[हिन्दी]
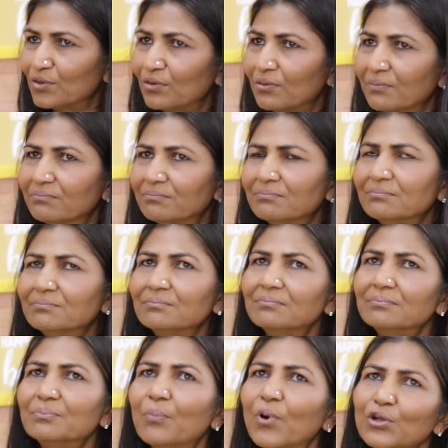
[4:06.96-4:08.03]
तो
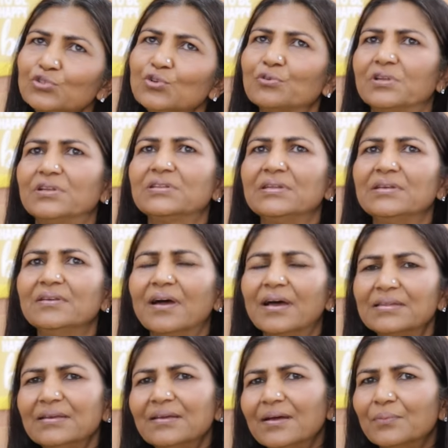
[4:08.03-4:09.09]
बहुत छोटी थी
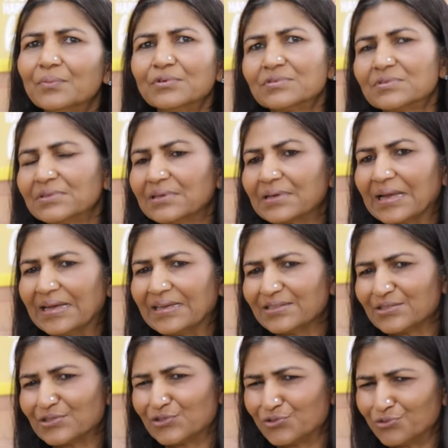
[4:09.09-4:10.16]
आई थिंक आई वॉज इन
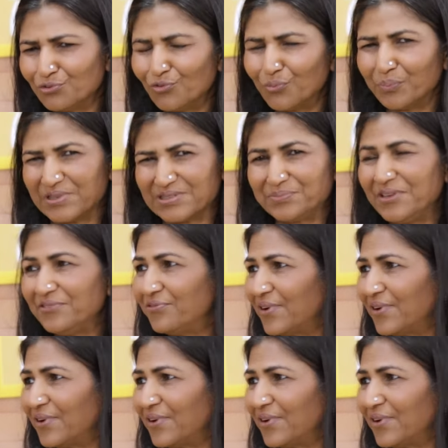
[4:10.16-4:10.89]
क्लास टू मस्ट बी